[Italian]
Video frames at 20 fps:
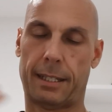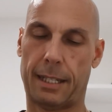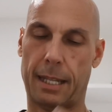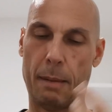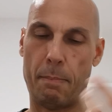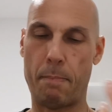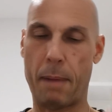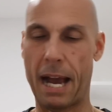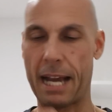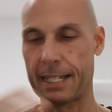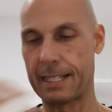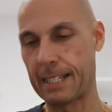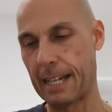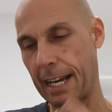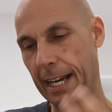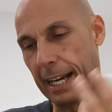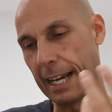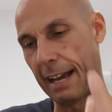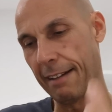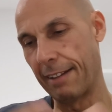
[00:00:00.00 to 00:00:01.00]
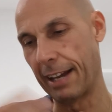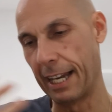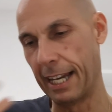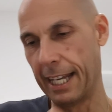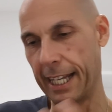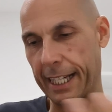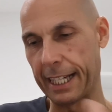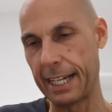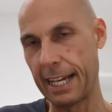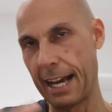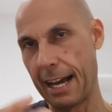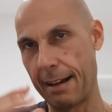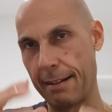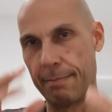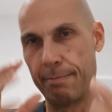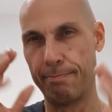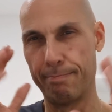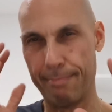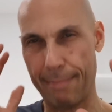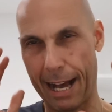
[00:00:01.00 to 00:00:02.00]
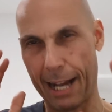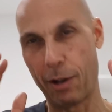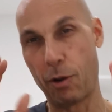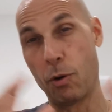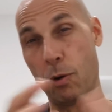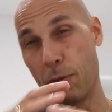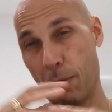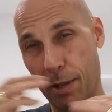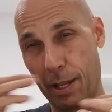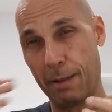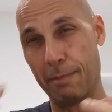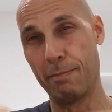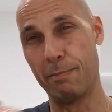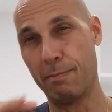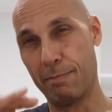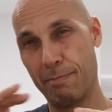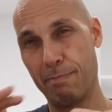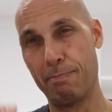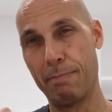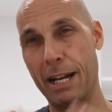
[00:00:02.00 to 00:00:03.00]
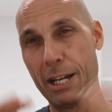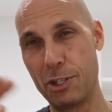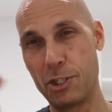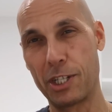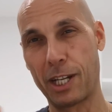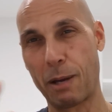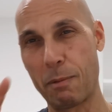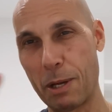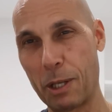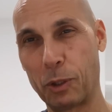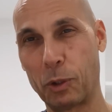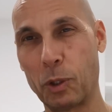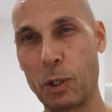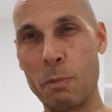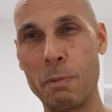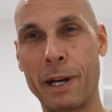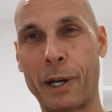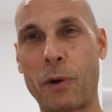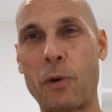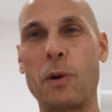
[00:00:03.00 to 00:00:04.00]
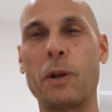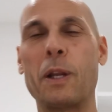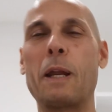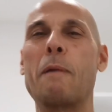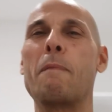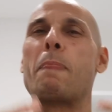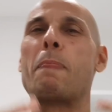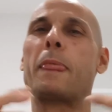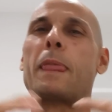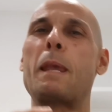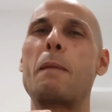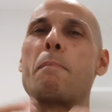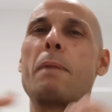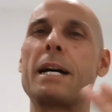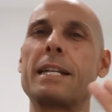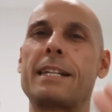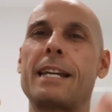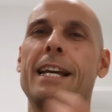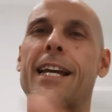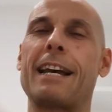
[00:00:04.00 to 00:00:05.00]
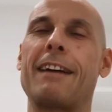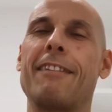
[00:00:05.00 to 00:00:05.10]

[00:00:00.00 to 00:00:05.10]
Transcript: ti passa in cavalleria, ma con un bel giramento di maroni, ti passa in